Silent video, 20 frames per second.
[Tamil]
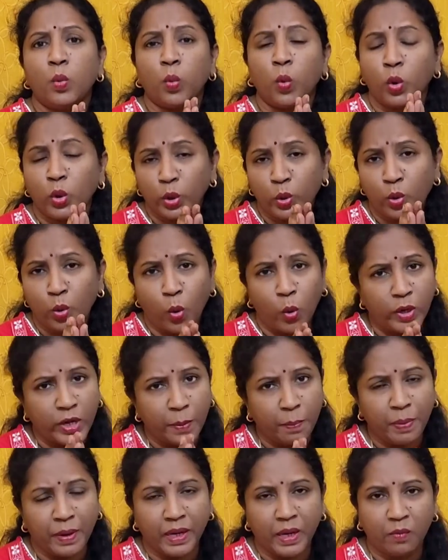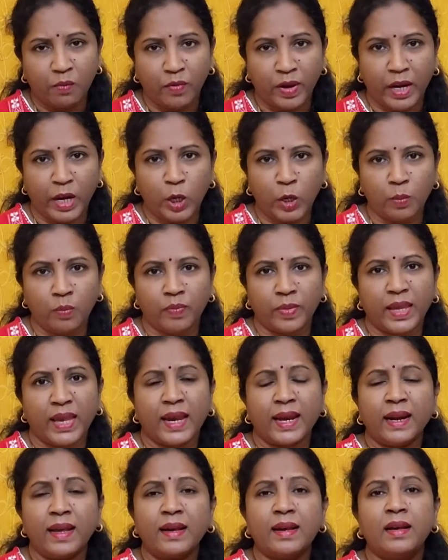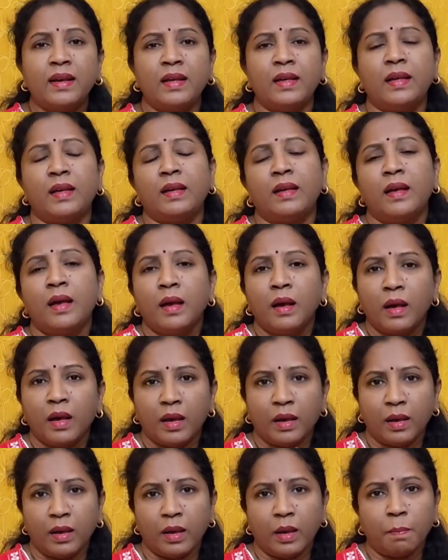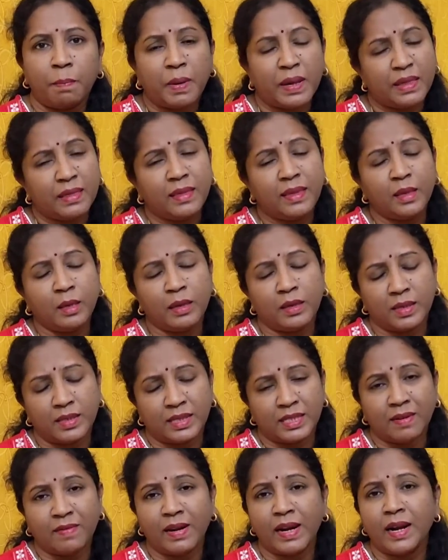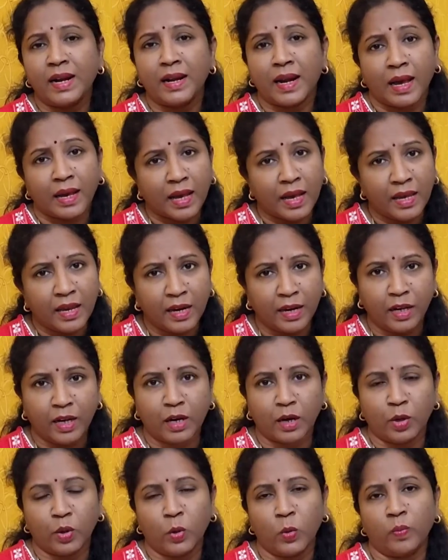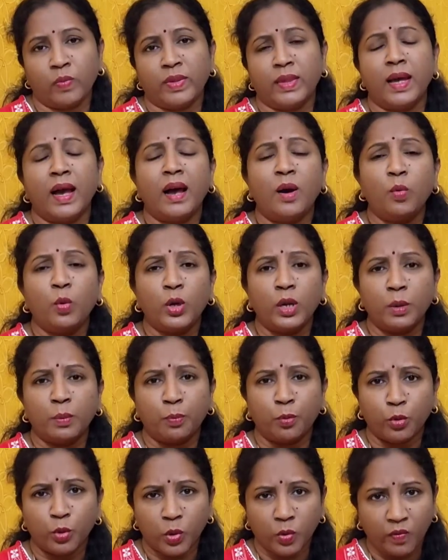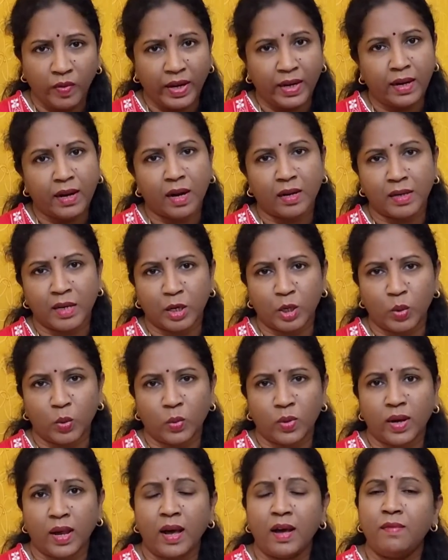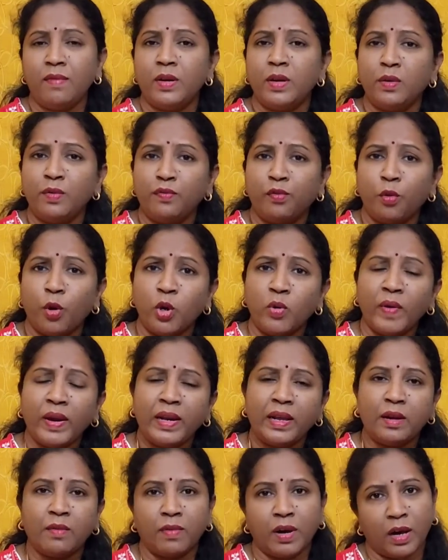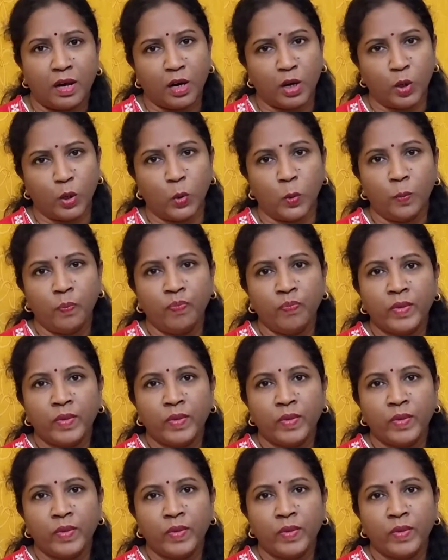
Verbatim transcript: ஒரு கோடி பணம் வேண்டும் எனக்கு பத்து சவரன் நகை எடுக்கணும் நான் ஒரு புது வீடு கட்டணும் நான் ஒரு ஃபோர் வீலர் வாங்கணும்